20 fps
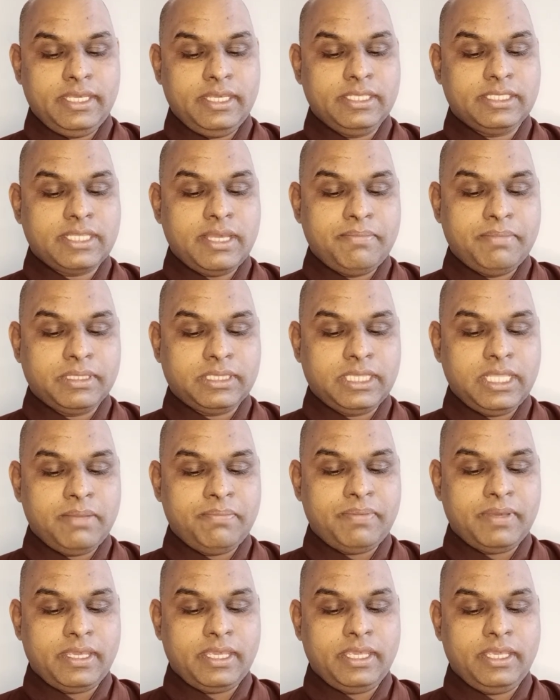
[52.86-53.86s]
इसका
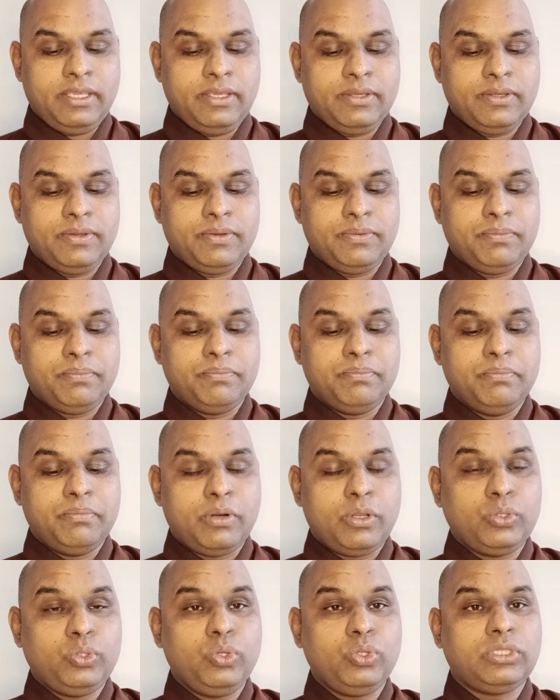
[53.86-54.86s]
मतलब है
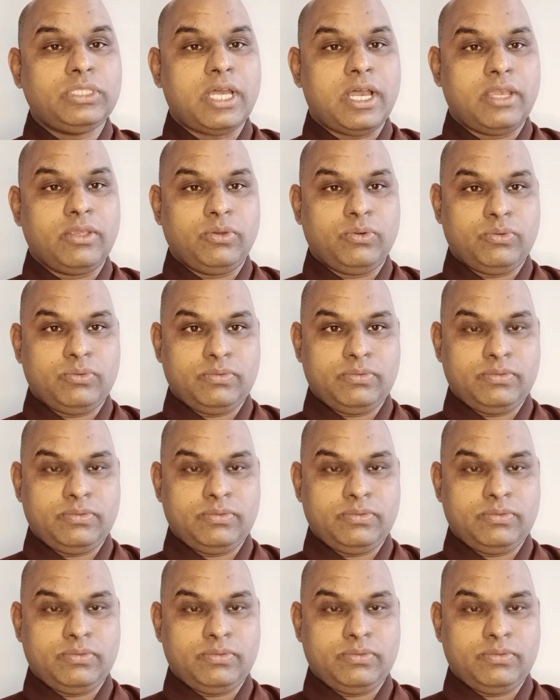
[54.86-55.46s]
मृदुतायो